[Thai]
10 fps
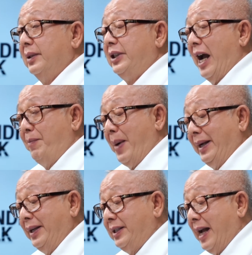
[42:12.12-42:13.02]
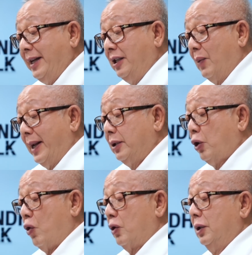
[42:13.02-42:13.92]
ชาวปากีสถานตะวัน
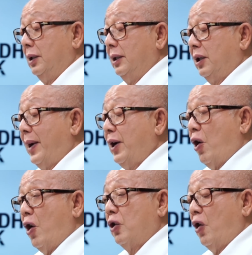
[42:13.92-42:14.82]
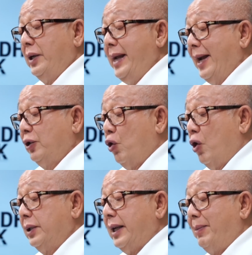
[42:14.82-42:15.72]
ตกตะวันออกขอแยกตัว
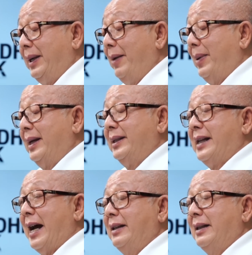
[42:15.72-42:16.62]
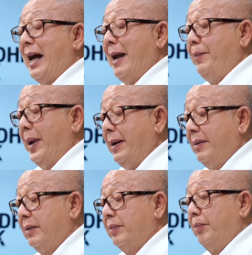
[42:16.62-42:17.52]
จากประเทศปากีสถานกลายเป็น
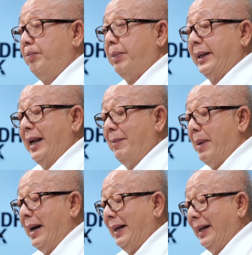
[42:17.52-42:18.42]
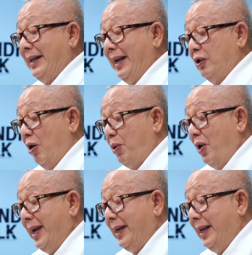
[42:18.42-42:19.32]
ประเทศบังกลาเทศก็เพราะ
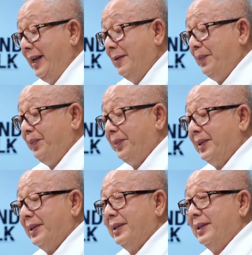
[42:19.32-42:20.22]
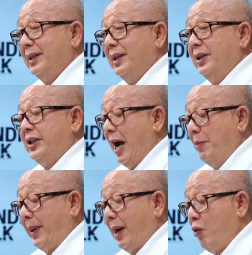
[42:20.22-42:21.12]
เหตุนี้ชาว
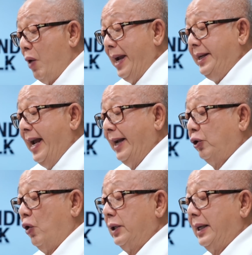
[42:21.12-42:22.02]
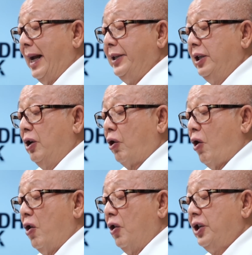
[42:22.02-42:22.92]
ปารากวัยแยกตัวออกจากการยึดคร
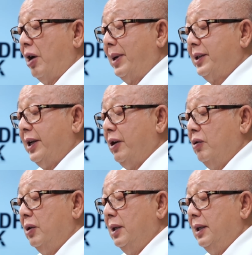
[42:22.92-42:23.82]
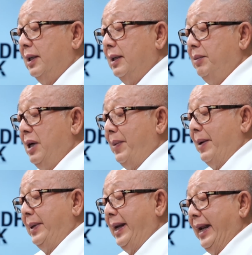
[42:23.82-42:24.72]
องของชาวบราซิลเพื่อเป็น
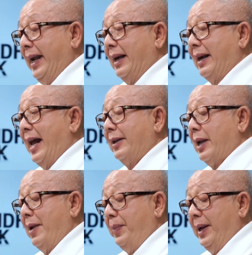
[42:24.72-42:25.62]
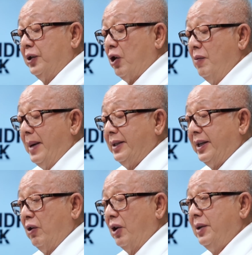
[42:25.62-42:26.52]
ประเทศเอกราชในปี สองพัน
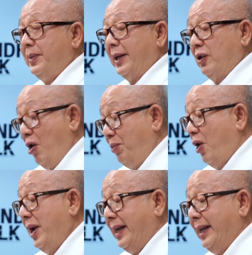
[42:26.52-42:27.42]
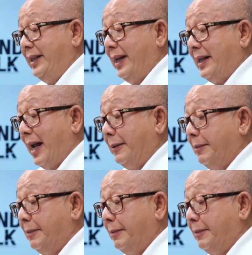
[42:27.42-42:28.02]
สี่ร้อยสิบเจ็ด ก็เพราะเหตุนี้เช่นกัน